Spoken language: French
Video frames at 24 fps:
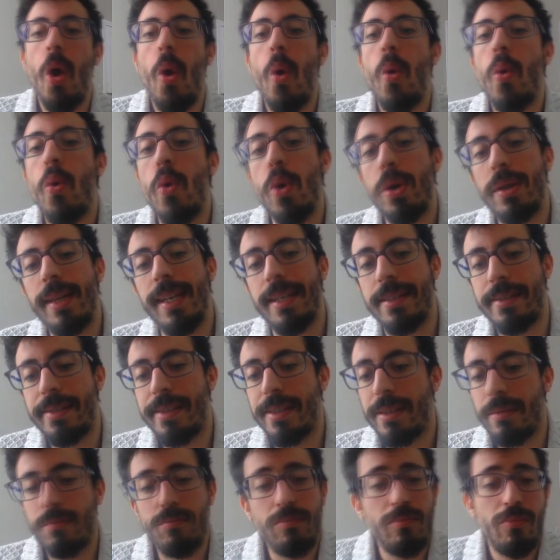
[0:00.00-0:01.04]
gotesque,
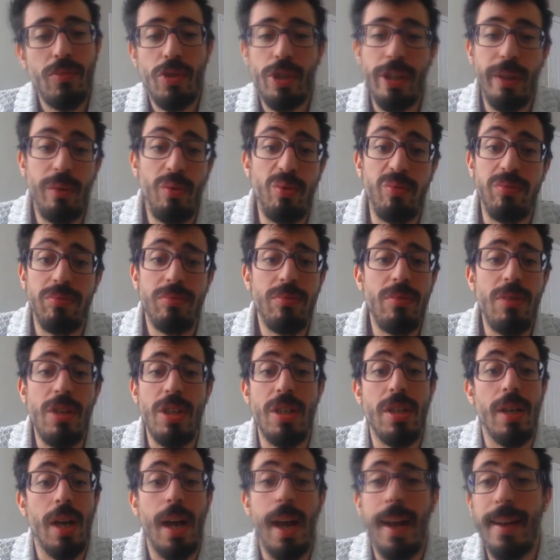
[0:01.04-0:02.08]
C'est tout. J'ai
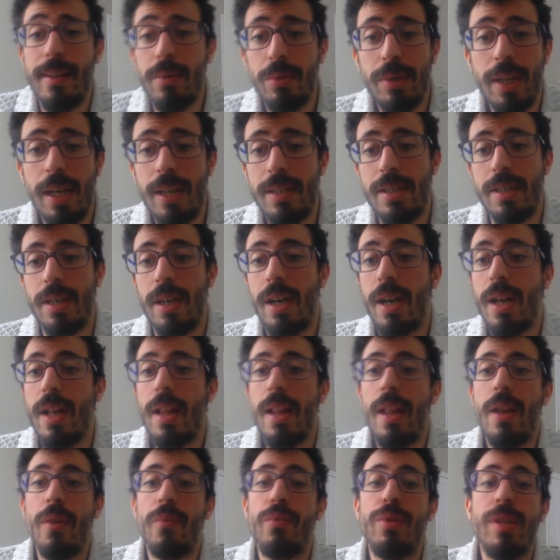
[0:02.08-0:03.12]
rien d'autre à dire.
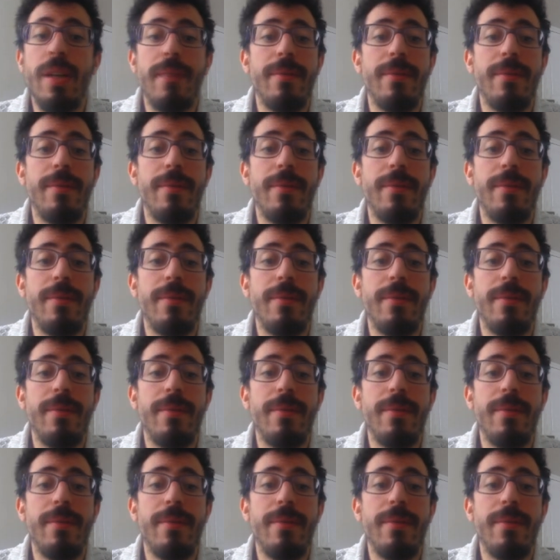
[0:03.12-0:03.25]
Vous avez